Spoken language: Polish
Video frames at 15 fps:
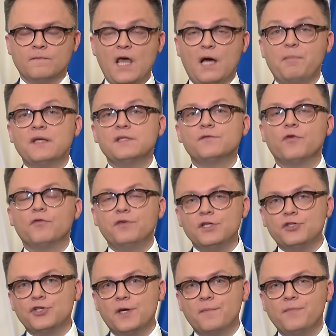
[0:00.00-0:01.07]
Jak Państwo
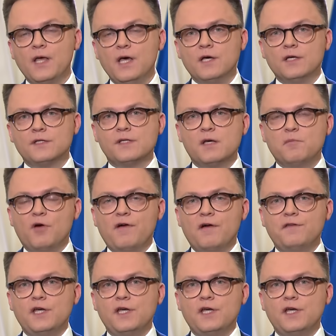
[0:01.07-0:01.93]
wiecie, sejmowa